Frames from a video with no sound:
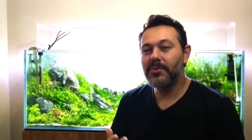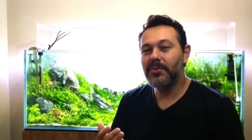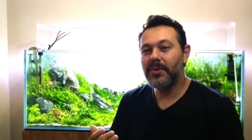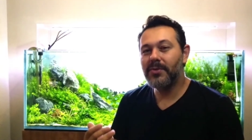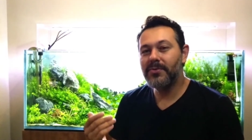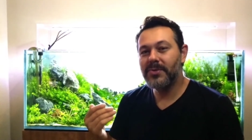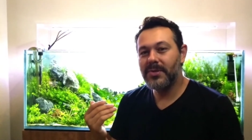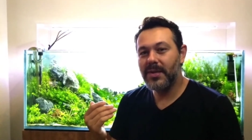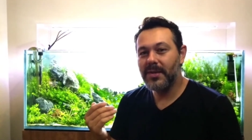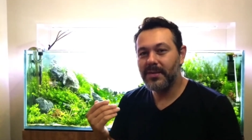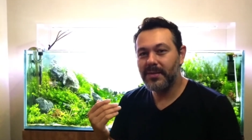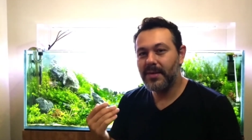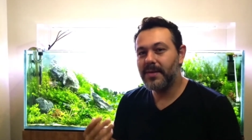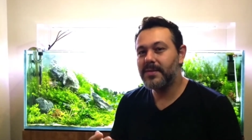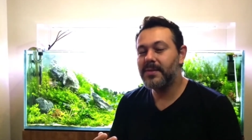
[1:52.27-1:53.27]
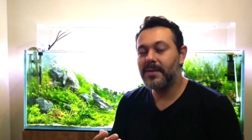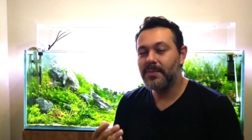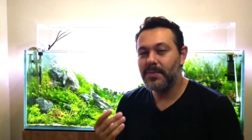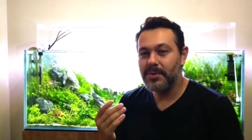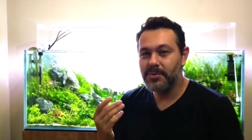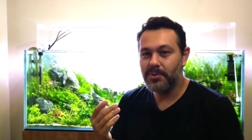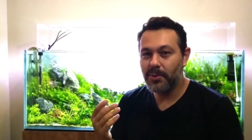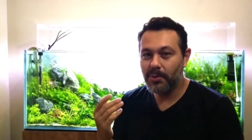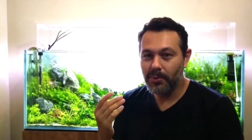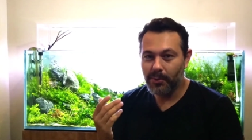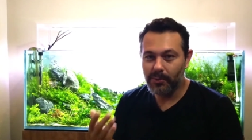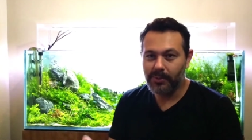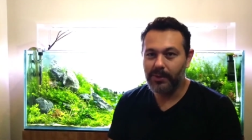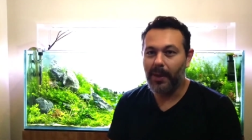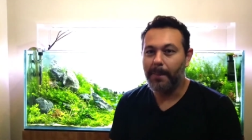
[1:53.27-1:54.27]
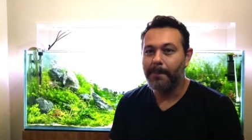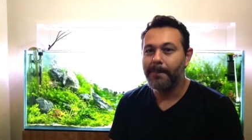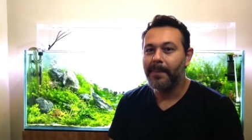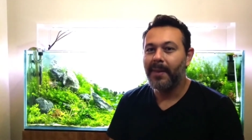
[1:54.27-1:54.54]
eu tenho certeza absoluta.